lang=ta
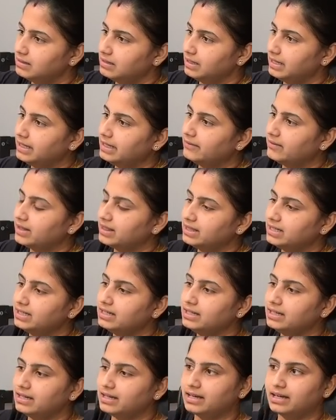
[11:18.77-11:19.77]
இதை வந்து
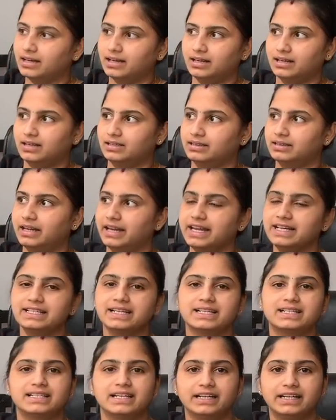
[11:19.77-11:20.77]
த்ரீ
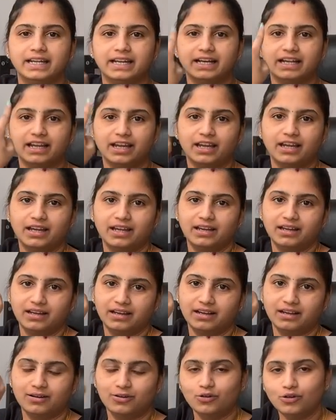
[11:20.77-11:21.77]
சிக்ஸ்டி
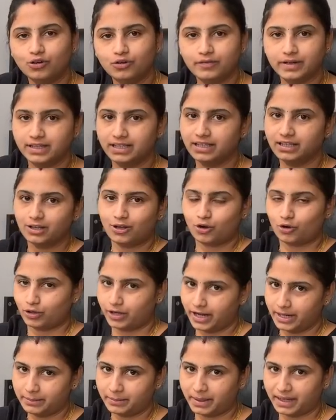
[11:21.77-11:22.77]
டிகிரிக்கும் வந்து இதை
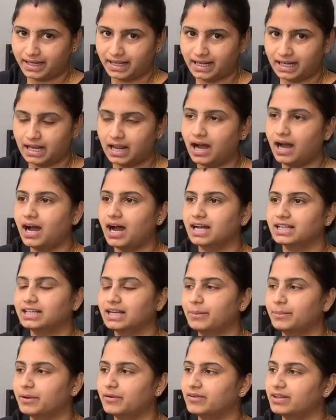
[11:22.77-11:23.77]
ரொட்டேட் பண்ணிக்கலாம்
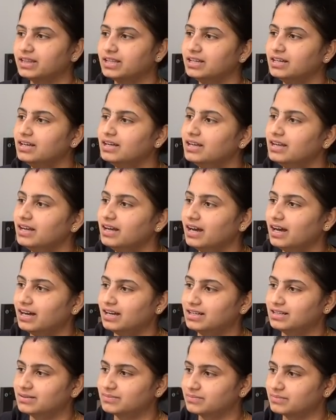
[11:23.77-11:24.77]
அதுக்கப்புறம் வந்து
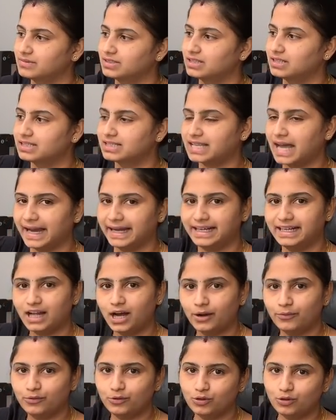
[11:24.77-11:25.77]

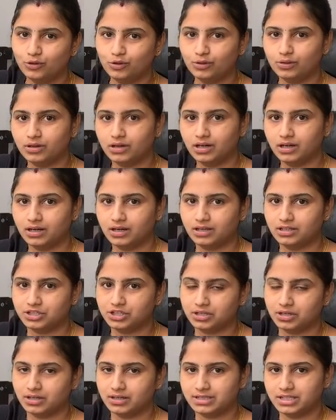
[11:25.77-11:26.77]
சைடாகவும்
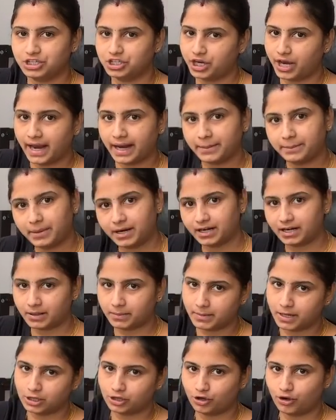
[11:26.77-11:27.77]
ஷேக் பண்ணுற
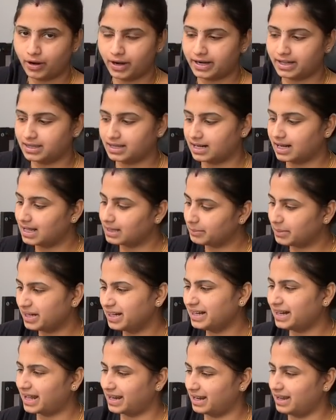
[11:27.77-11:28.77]
மாதிரியும் எடுத்துக்கலாம் அந்த
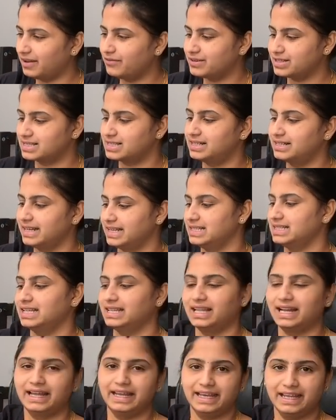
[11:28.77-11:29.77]
மாதிரி நிறைய ஃபெசிலிட்டிஸ்
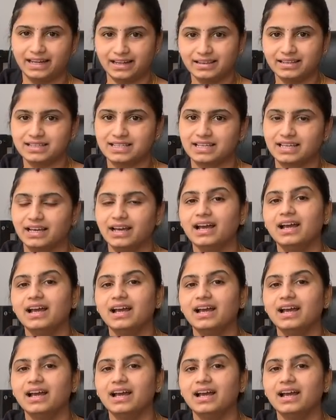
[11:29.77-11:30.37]
இதில் இருந்துச்சு